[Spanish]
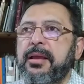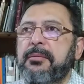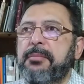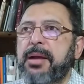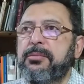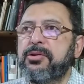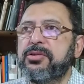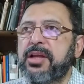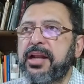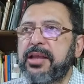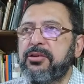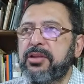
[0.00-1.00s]
Vámonos
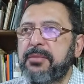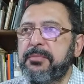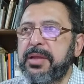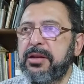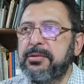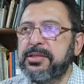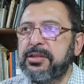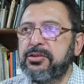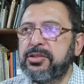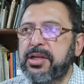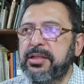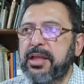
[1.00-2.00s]
al año de
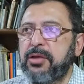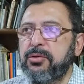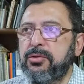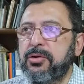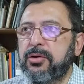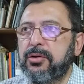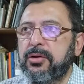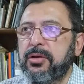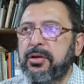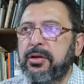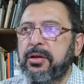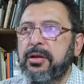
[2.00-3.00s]
1931
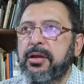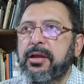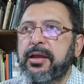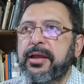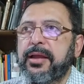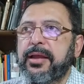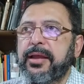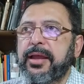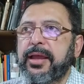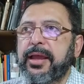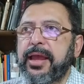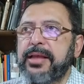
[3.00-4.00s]

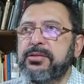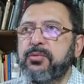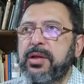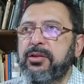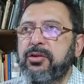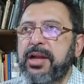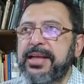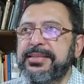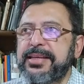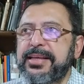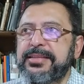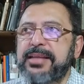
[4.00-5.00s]
que es cuando
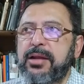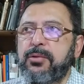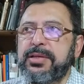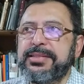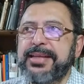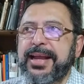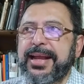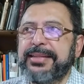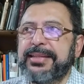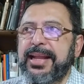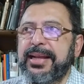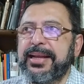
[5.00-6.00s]
nace en San Luis
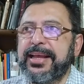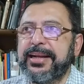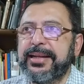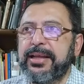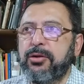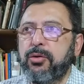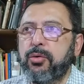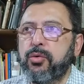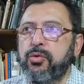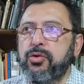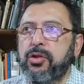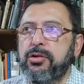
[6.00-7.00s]
Zacatlán Guerrero
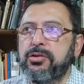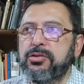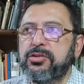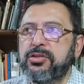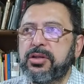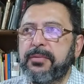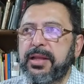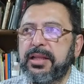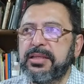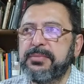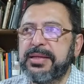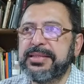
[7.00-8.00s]
uno de los
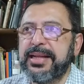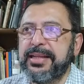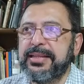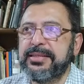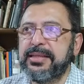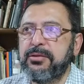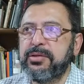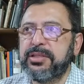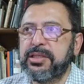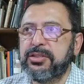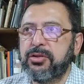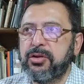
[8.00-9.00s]
rebeldes más grandes de
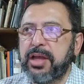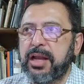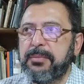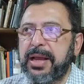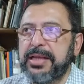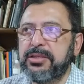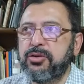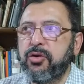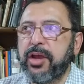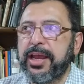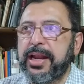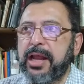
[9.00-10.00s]
nuestra historia, el maestro
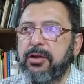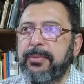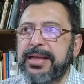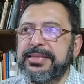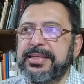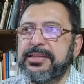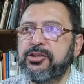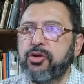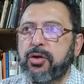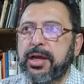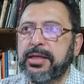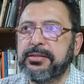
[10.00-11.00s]
Genaro Vázquez
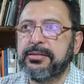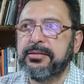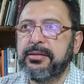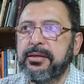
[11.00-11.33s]
Rojas.